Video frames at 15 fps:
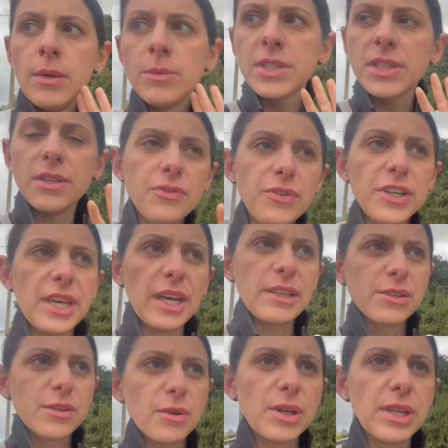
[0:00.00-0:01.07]
ce qui fait
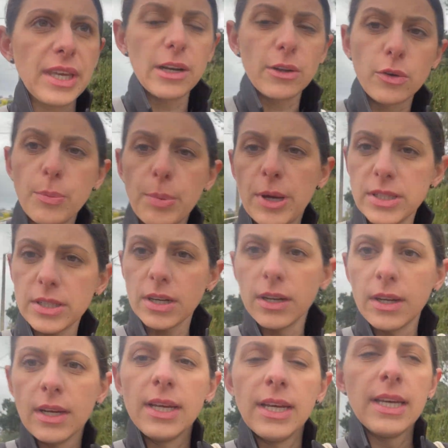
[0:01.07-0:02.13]
400 et quelques pages.
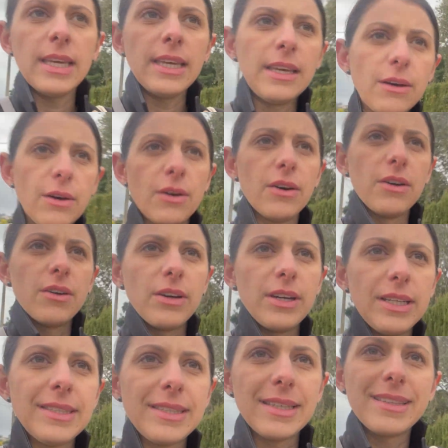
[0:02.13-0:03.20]
Et,
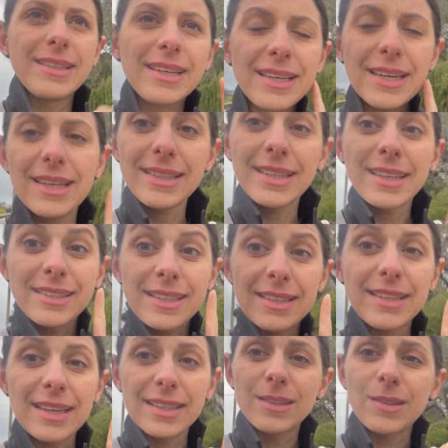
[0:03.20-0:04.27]
et c'est très très
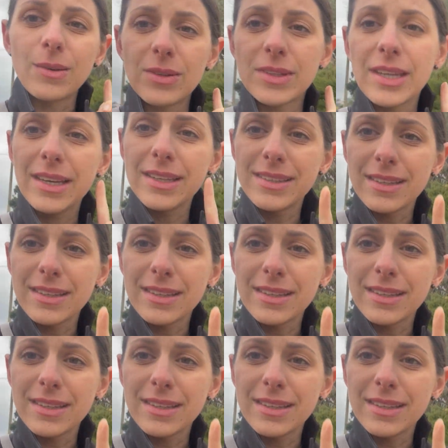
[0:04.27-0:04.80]
intéressant, très